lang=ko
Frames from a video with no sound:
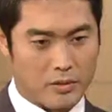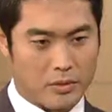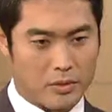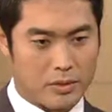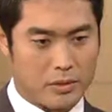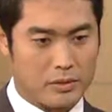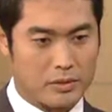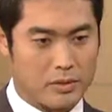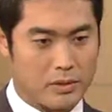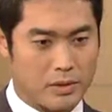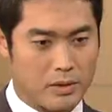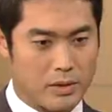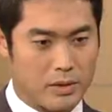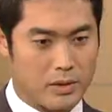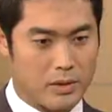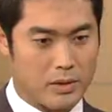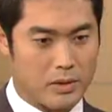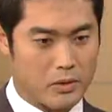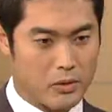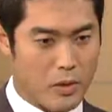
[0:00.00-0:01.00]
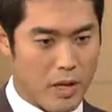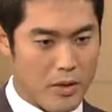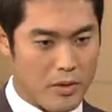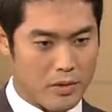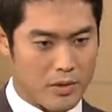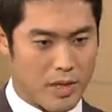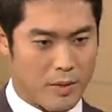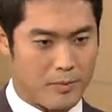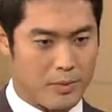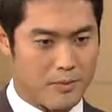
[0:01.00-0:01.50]
해서라도
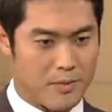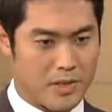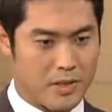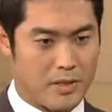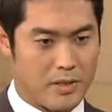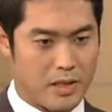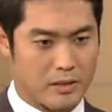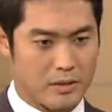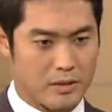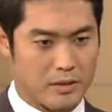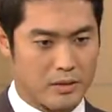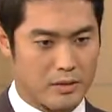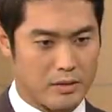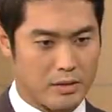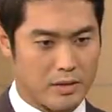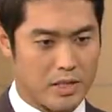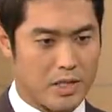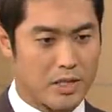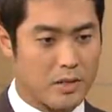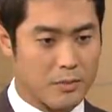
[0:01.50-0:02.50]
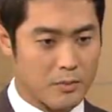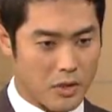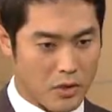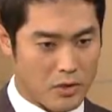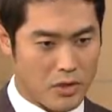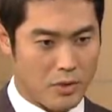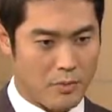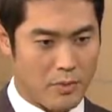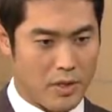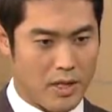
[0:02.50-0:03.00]
유아용 제품 시장은 지금
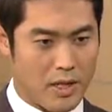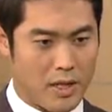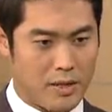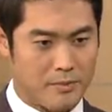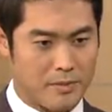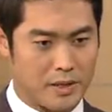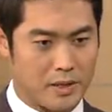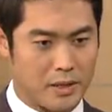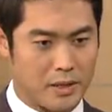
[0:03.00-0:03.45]
선점해야